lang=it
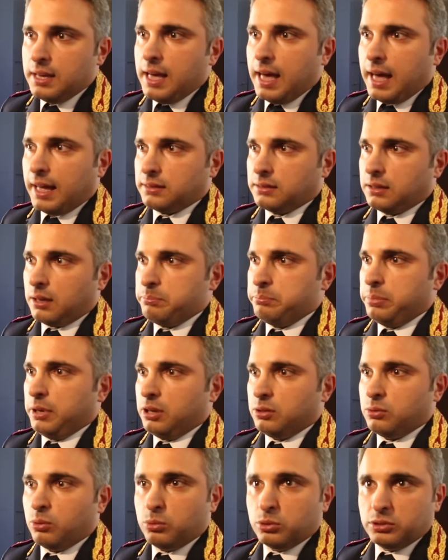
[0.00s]
a
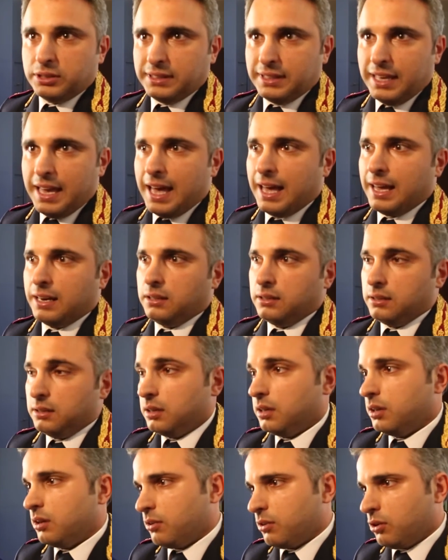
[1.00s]
tappeto quotidiani
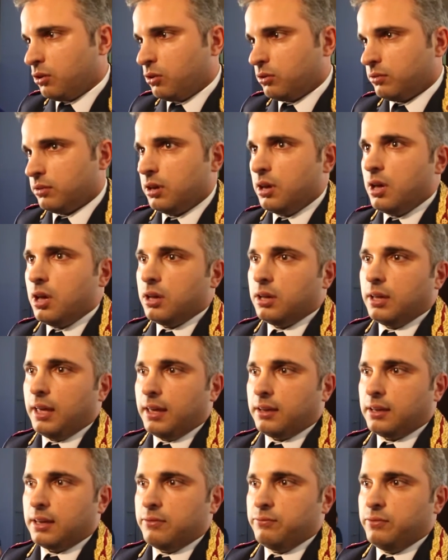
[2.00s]

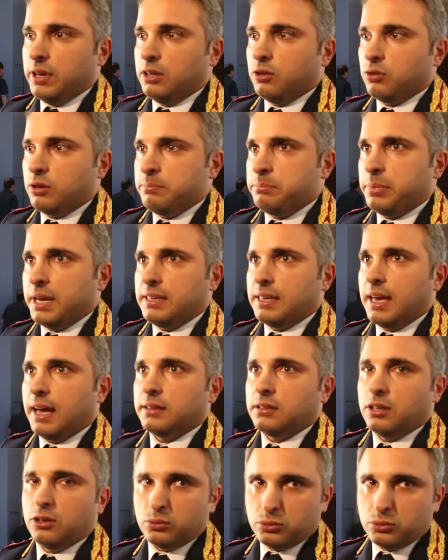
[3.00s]
e che vedono impegnate